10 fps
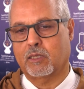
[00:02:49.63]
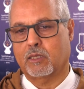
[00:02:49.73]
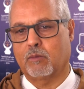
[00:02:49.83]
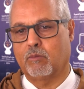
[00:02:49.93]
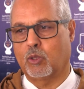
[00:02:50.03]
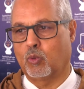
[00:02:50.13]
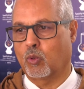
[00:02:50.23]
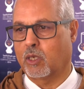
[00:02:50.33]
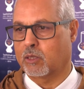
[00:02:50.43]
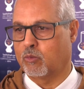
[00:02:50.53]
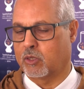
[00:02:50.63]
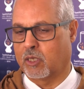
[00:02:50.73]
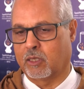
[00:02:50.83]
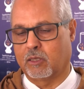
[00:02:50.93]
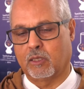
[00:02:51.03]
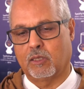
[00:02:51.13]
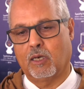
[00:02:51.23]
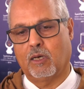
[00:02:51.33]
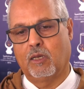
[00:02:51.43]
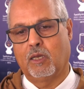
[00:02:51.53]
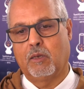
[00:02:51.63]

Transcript: يتضمن نقاط متعددة